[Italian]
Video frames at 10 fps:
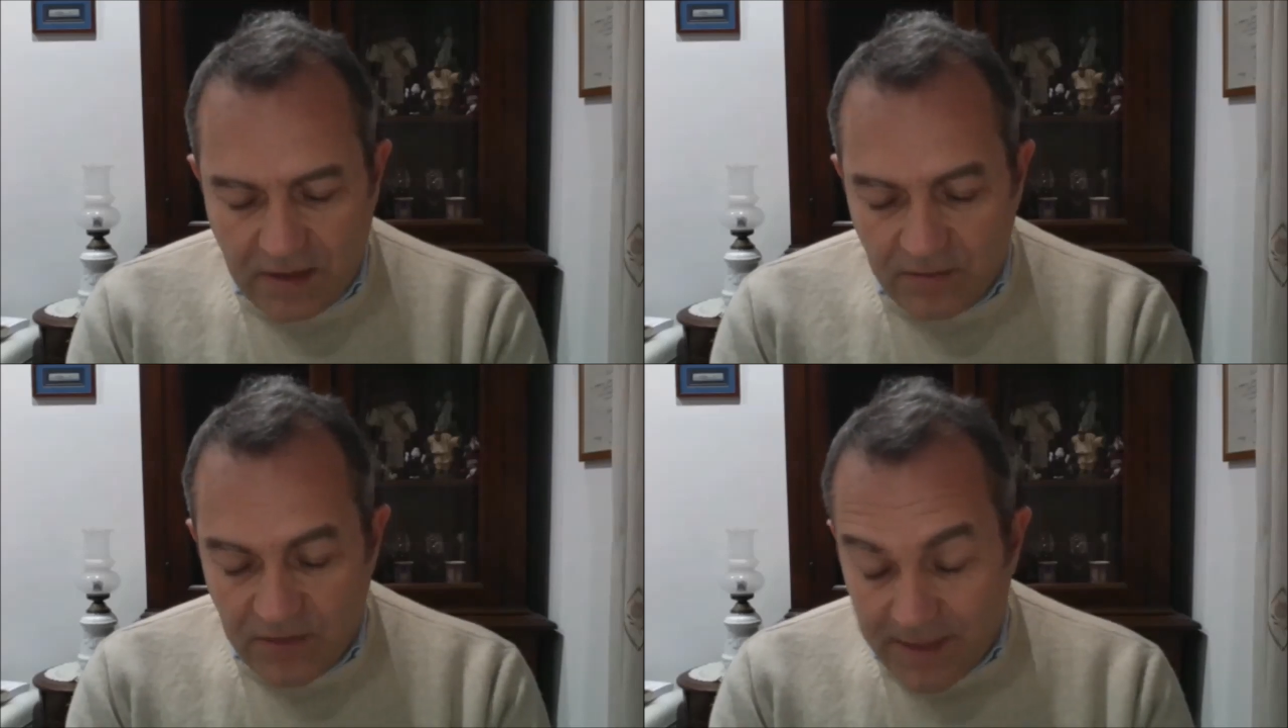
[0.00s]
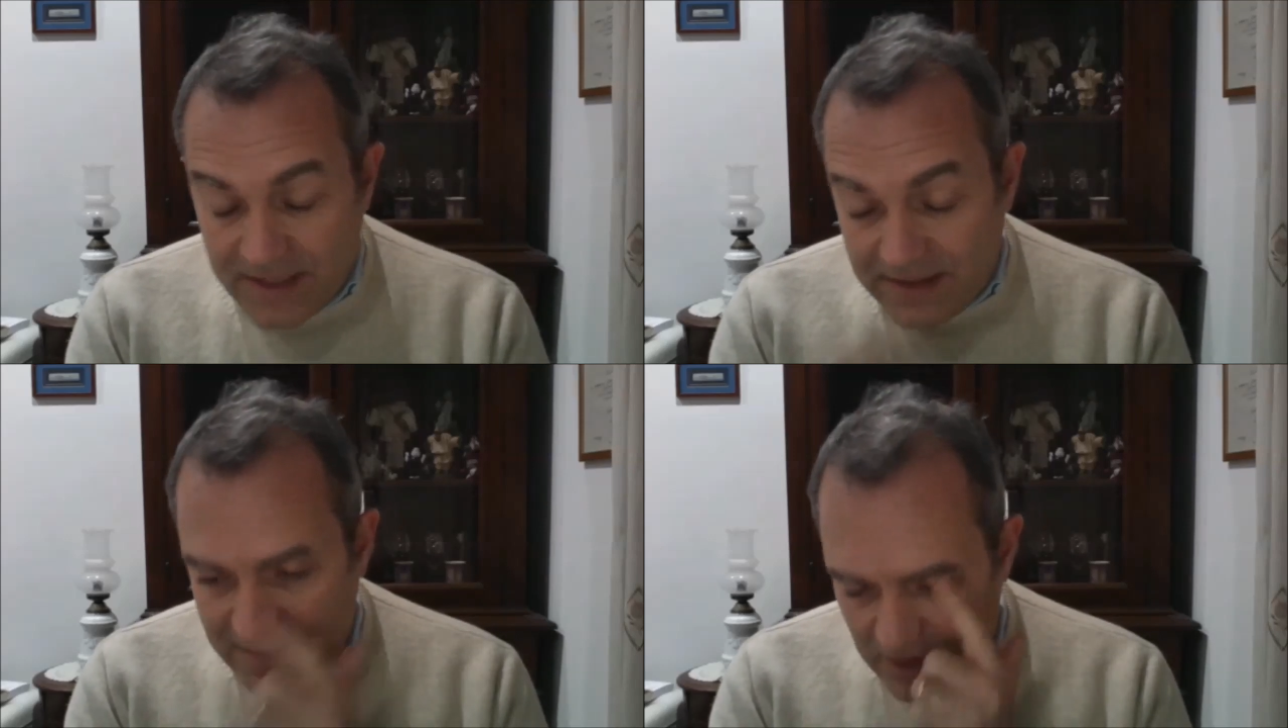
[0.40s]

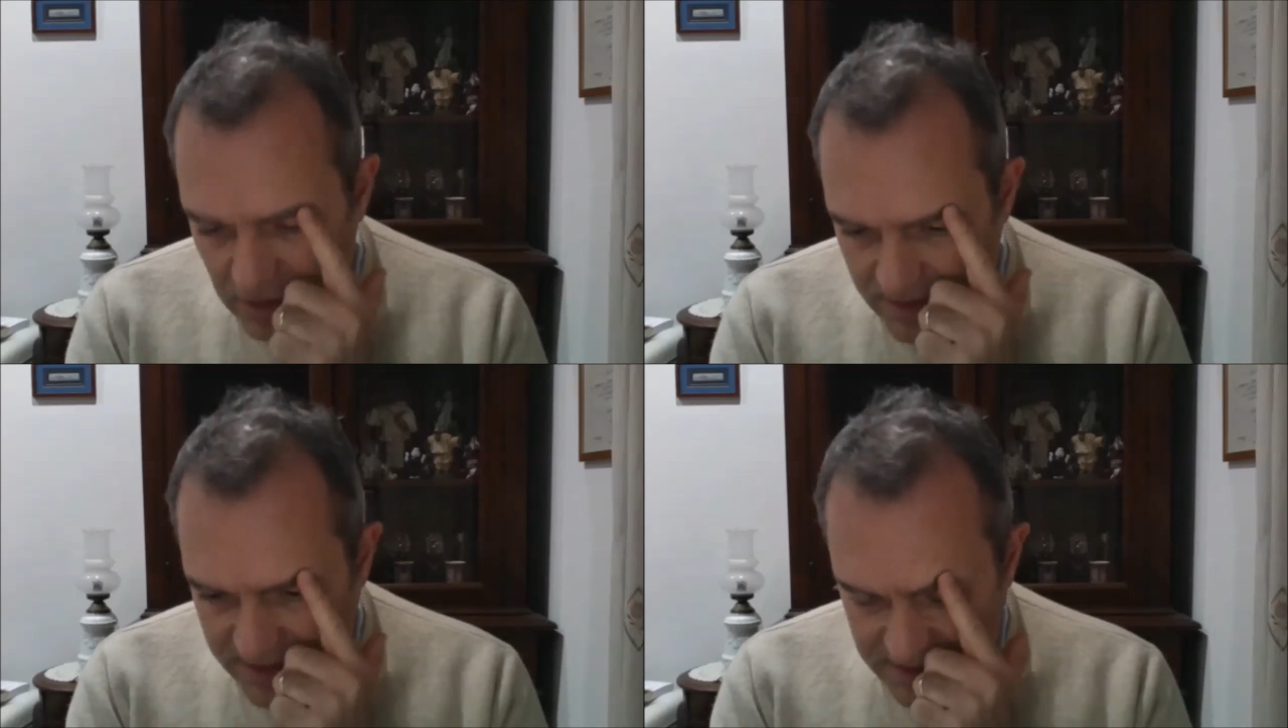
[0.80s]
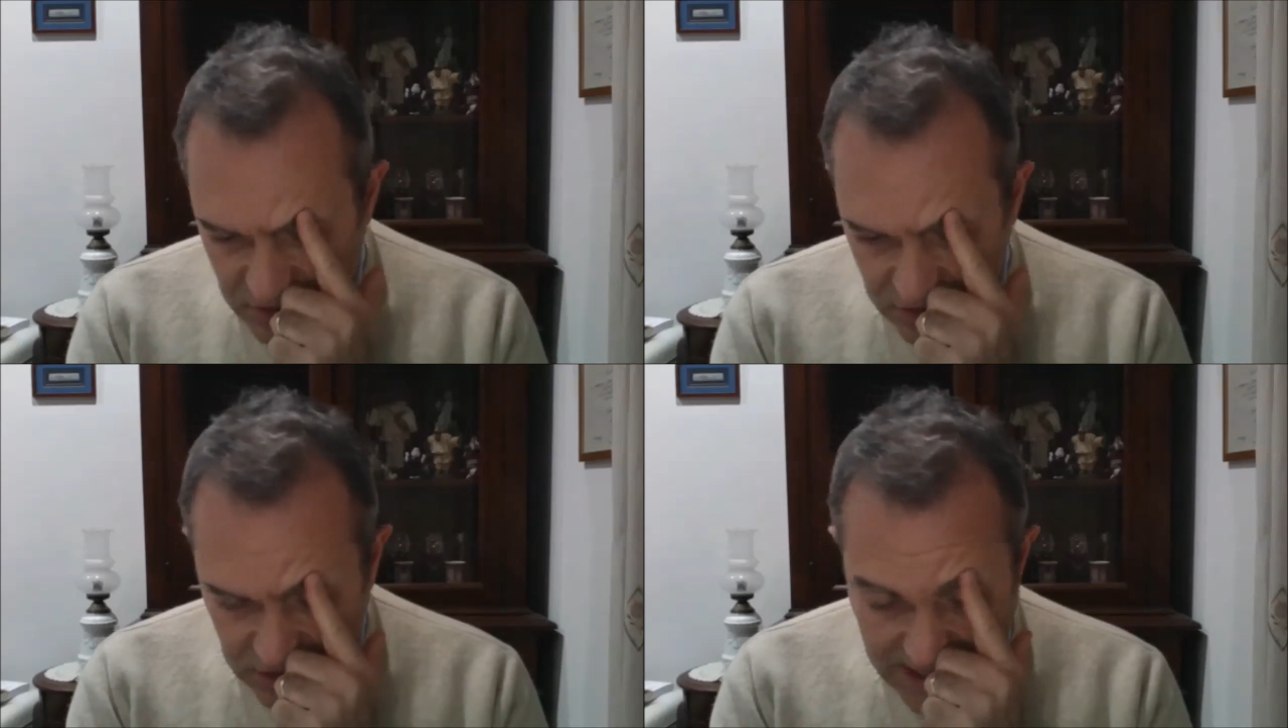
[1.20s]
Ovviamente gli argomenti
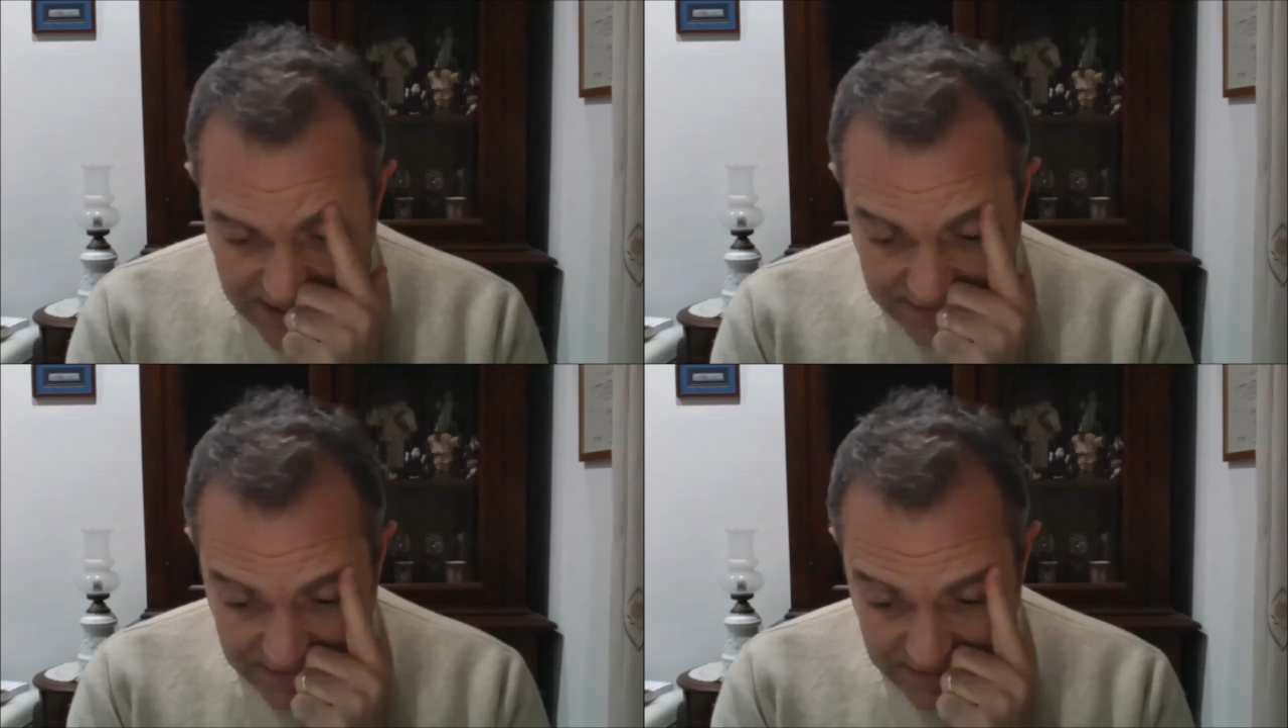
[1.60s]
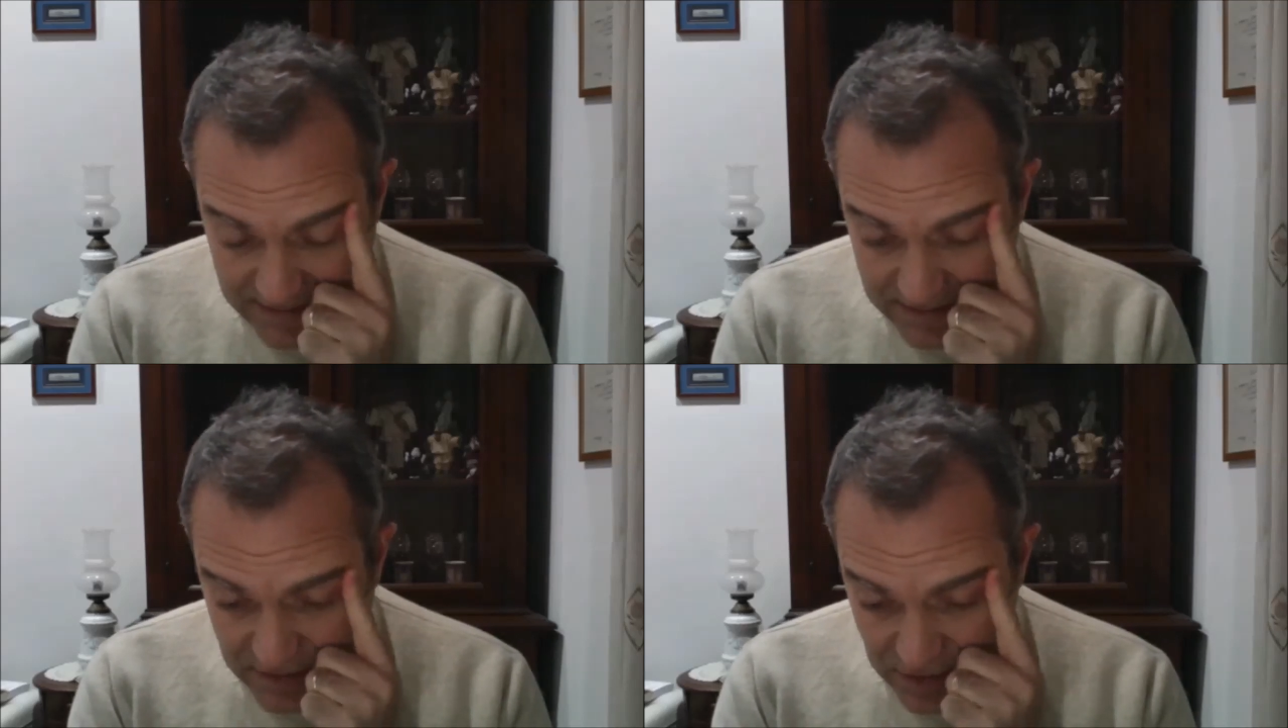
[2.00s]
sono
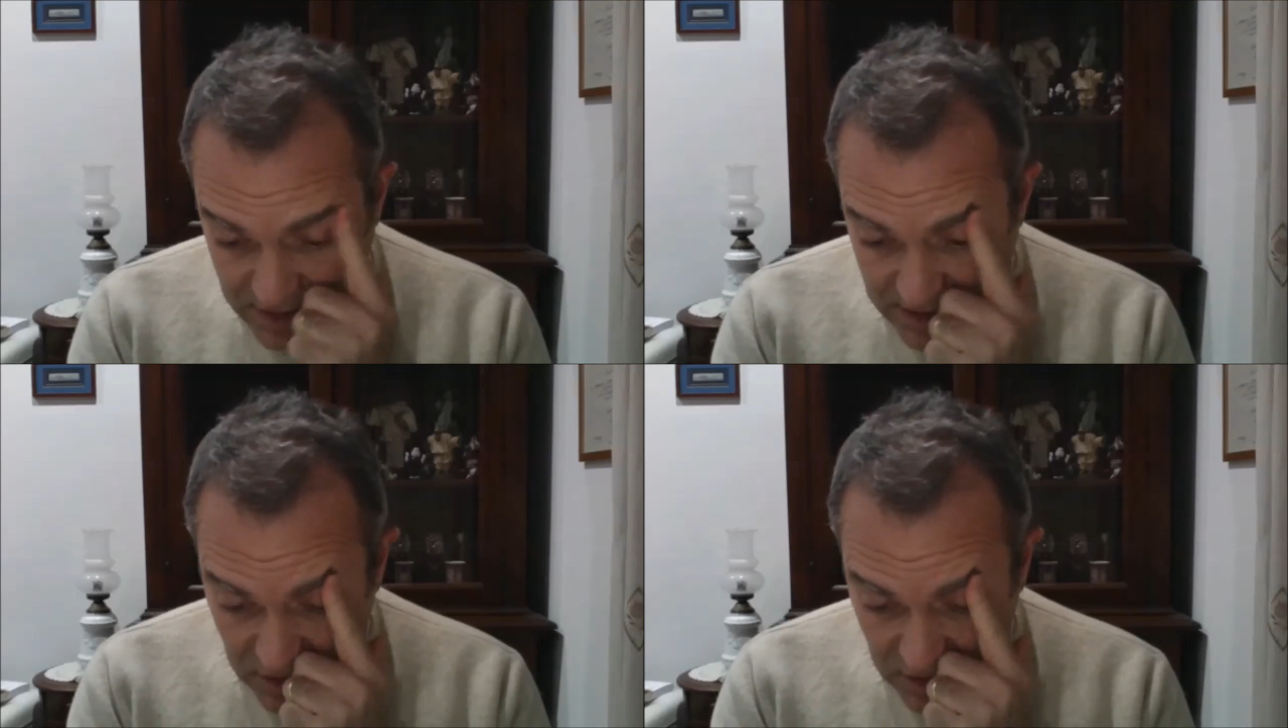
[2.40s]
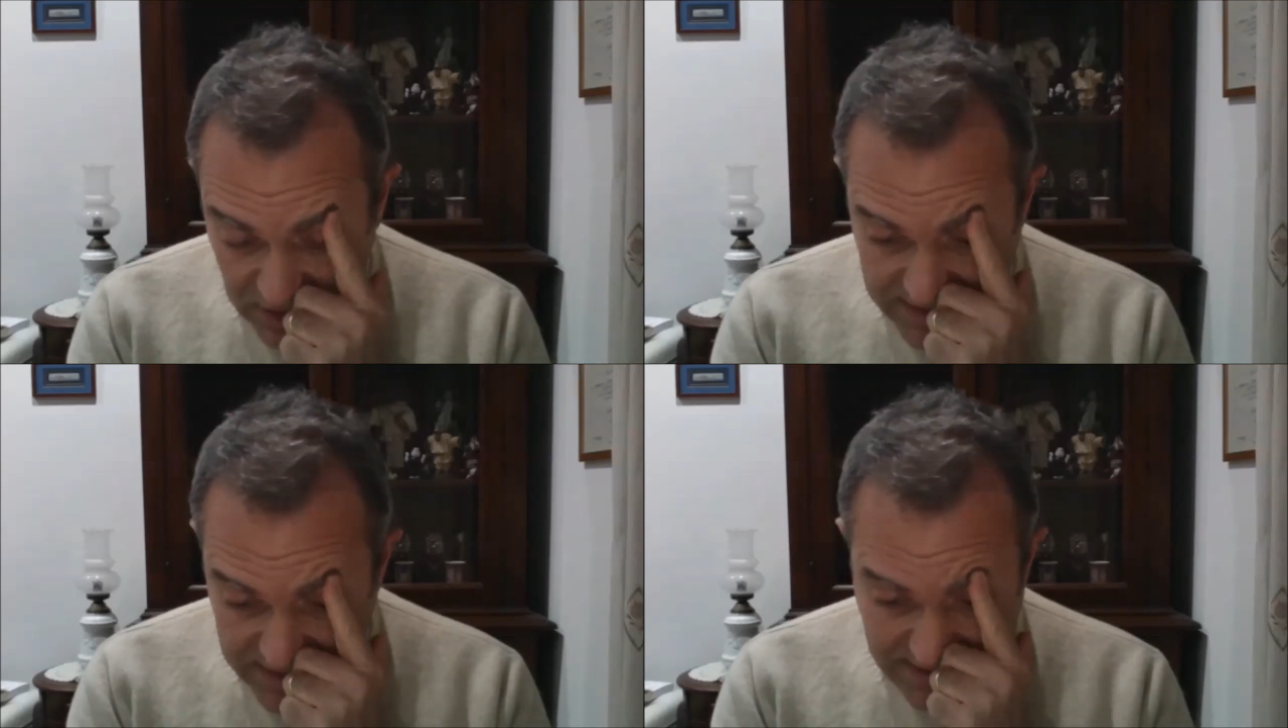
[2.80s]
tanti, cercherò
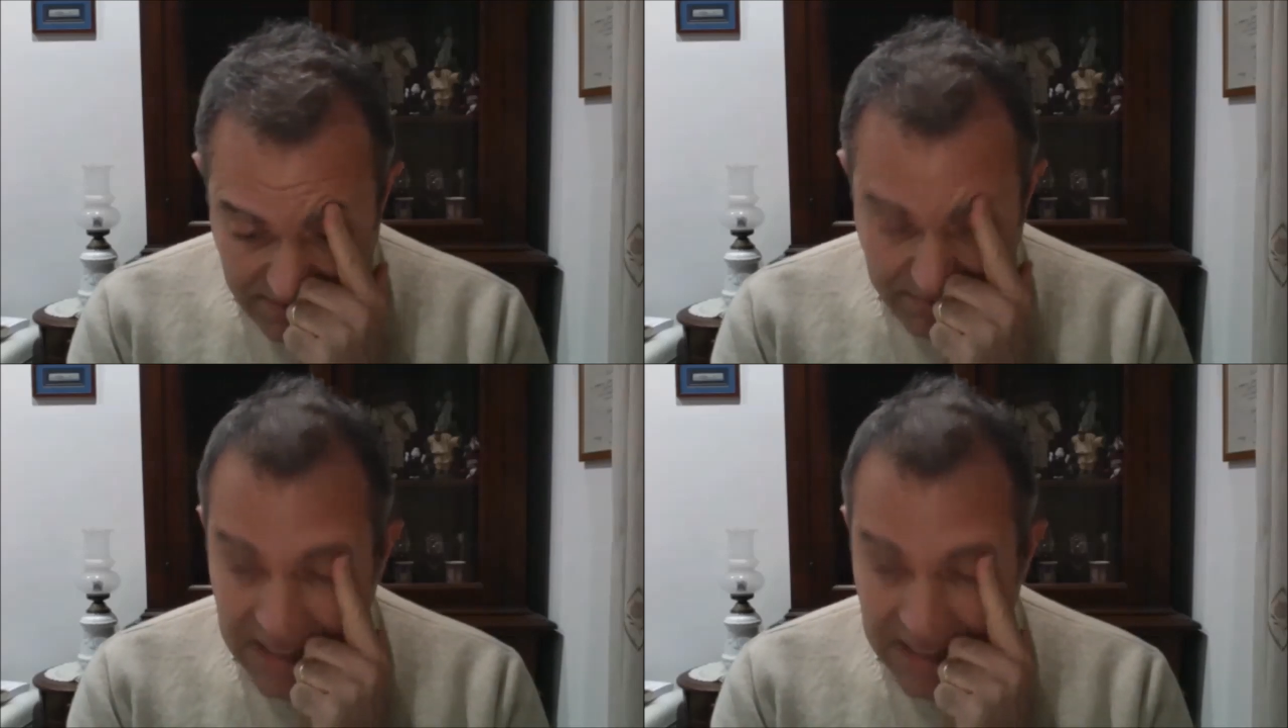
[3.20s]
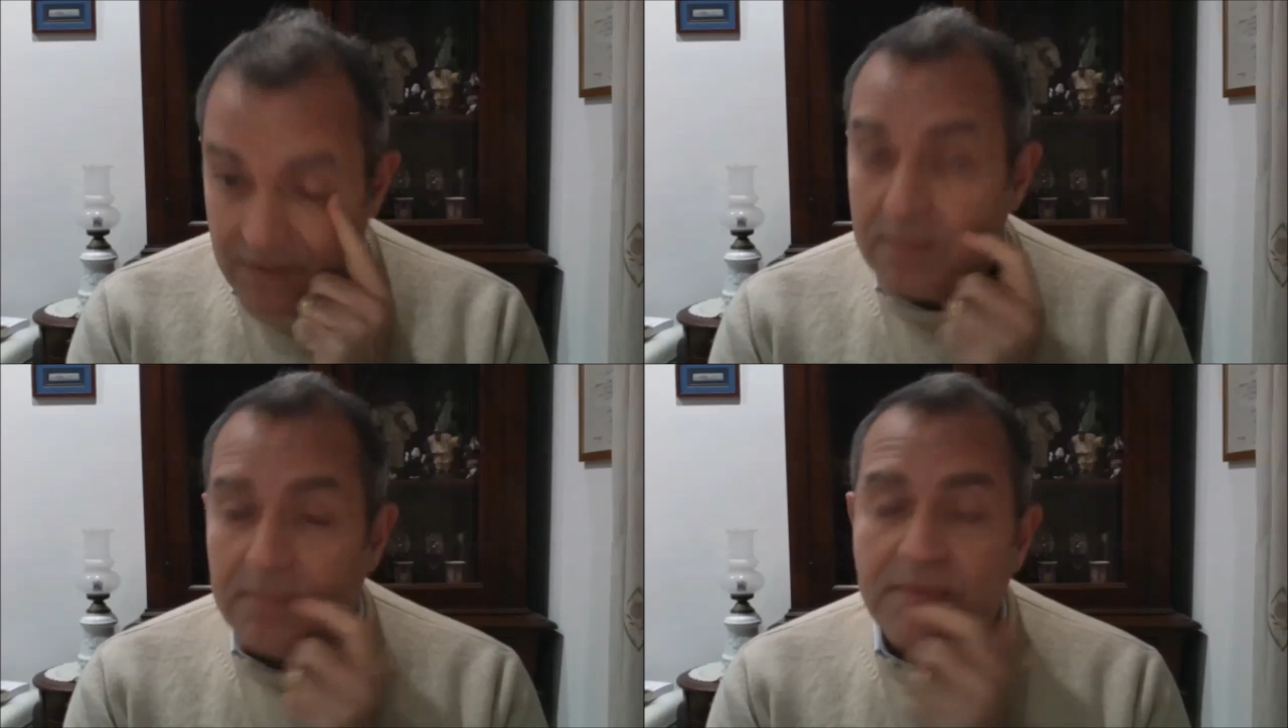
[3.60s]
di essere breve,